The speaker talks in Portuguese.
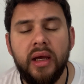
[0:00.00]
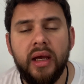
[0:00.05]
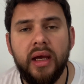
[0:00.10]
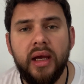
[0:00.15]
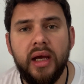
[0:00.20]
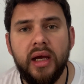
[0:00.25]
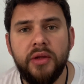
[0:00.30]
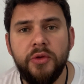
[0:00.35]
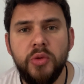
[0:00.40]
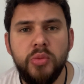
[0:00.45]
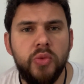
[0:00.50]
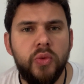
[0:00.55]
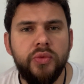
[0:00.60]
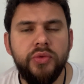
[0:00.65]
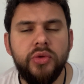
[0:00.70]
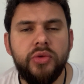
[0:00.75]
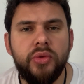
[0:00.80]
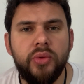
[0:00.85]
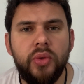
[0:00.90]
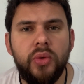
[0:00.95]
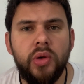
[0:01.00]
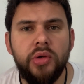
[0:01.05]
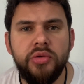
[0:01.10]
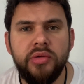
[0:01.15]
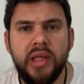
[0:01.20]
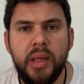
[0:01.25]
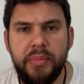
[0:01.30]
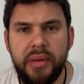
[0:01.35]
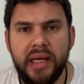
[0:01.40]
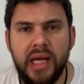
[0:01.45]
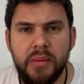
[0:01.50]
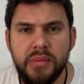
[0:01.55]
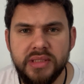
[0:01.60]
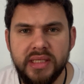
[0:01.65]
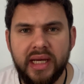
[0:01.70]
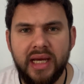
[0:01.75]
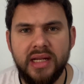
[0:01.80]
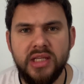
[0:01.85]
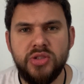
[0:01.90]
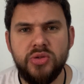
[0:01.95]
é, no mundo todo, né? Pegamos
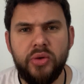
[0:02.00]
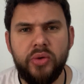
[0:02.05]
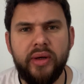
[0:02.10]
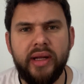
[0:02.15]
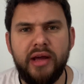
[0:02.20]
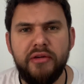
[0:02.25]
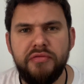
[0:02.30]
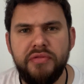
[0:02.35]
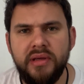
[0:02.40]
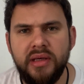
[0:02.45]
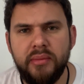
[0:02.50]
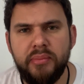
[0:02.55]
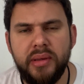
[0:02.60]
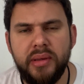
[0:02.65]
aquela historiografia